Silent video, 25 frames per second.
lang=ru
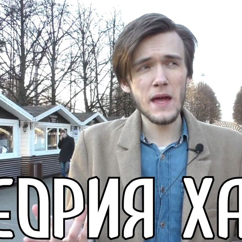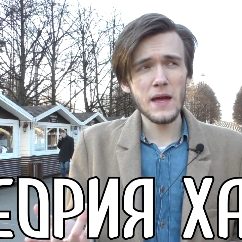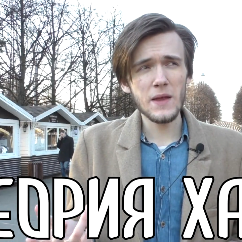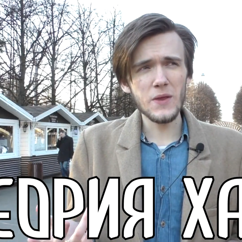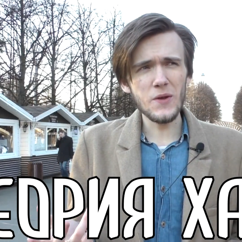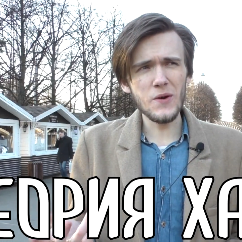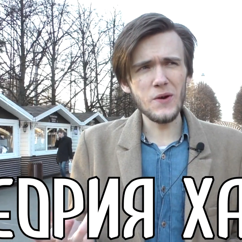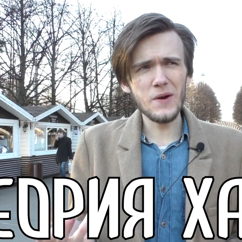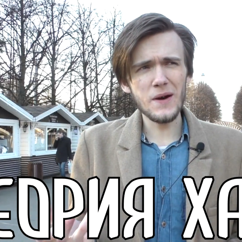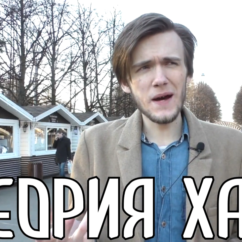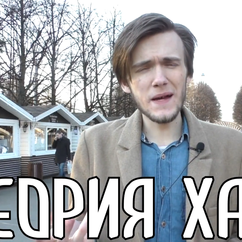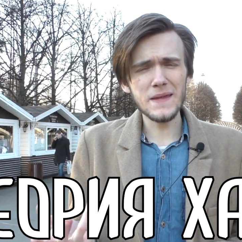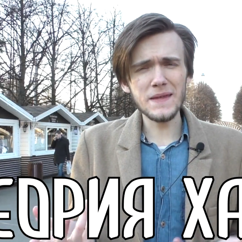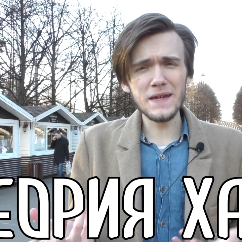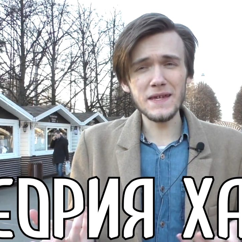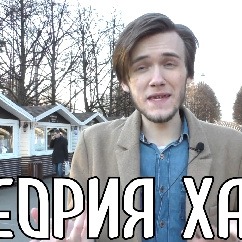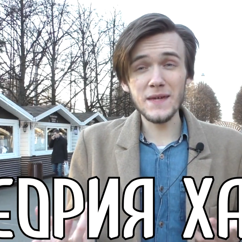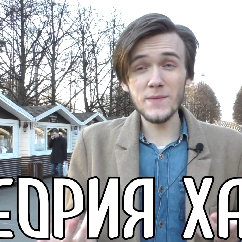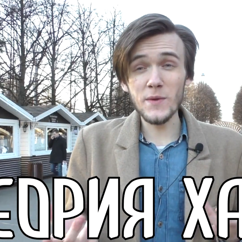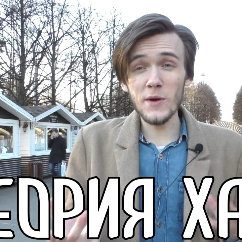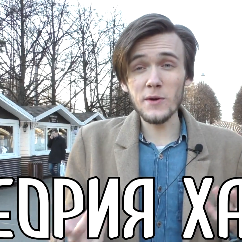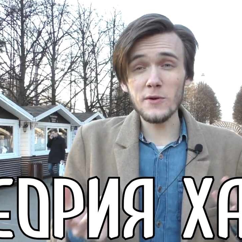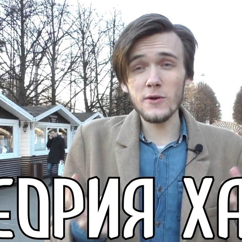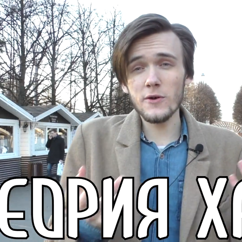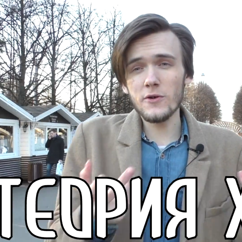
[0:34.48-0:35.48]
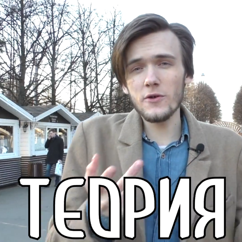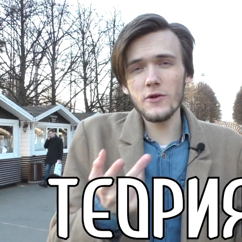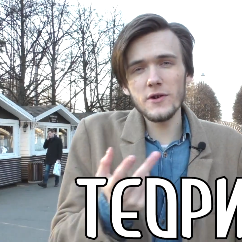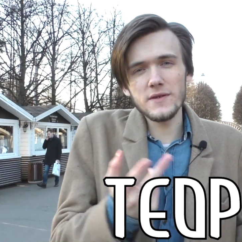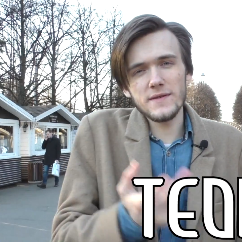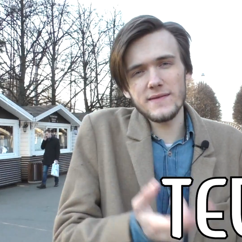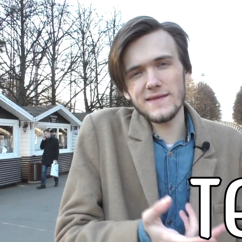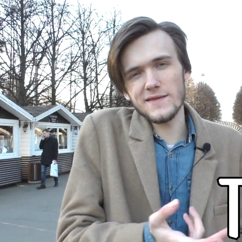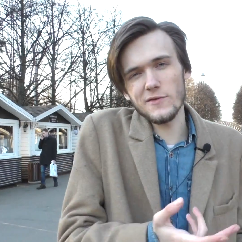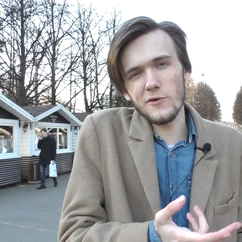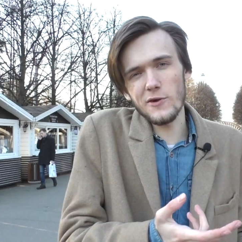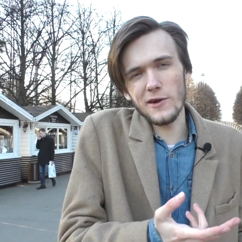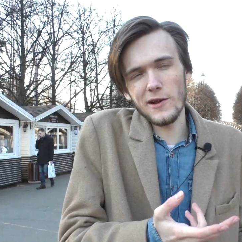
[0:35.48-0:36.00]
но она немного уходит
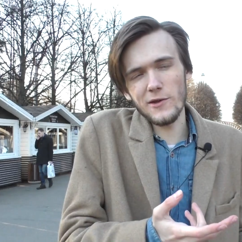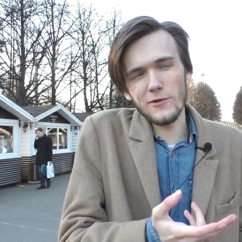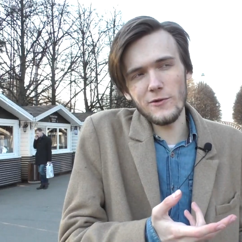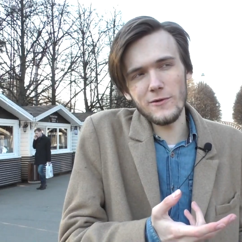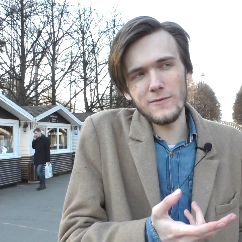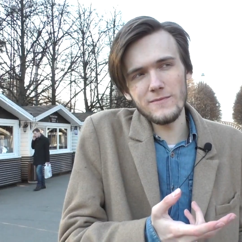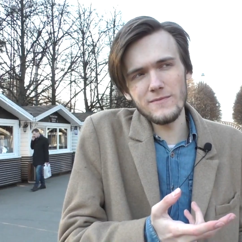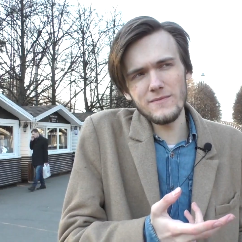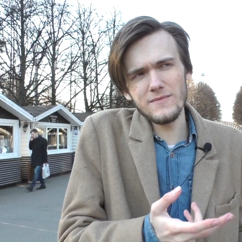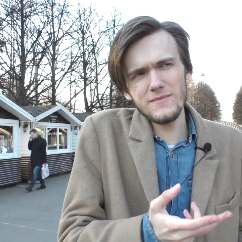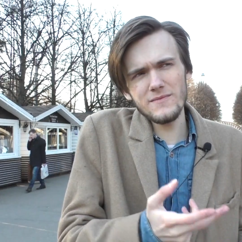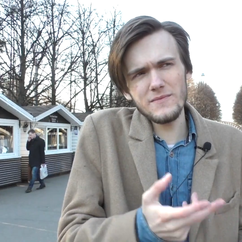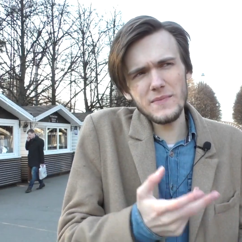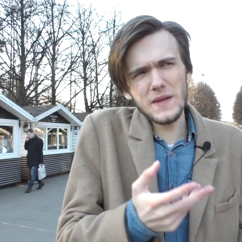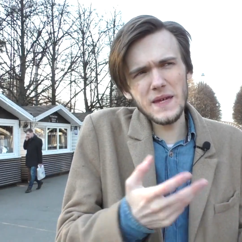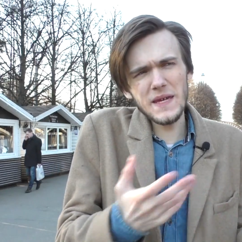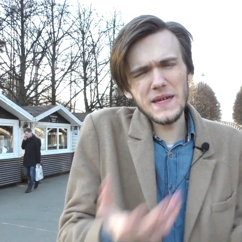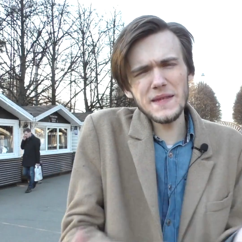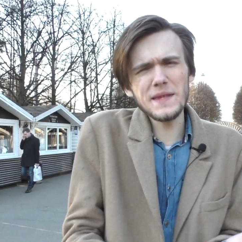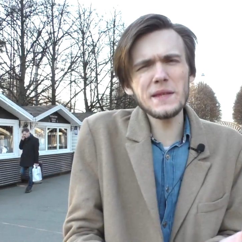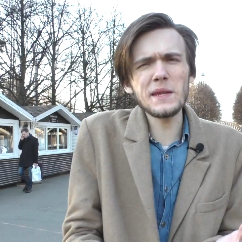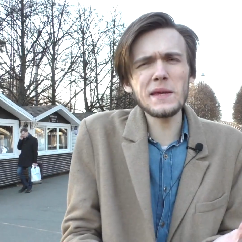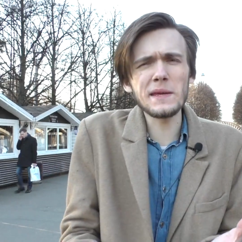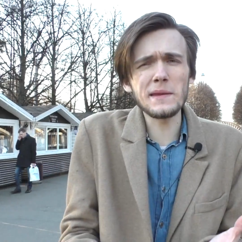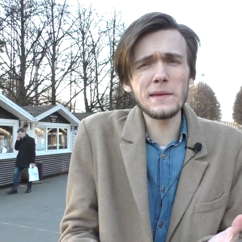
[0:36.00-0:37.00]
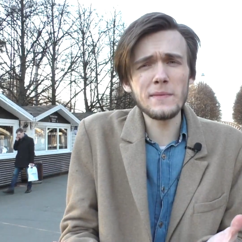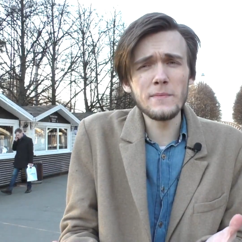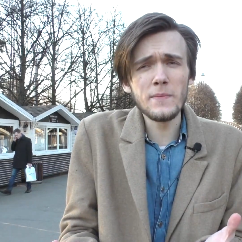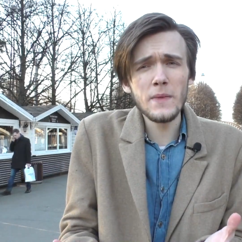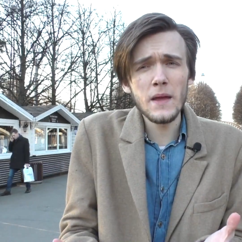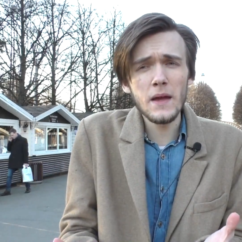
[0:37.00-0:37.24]
в сторону, хитрит.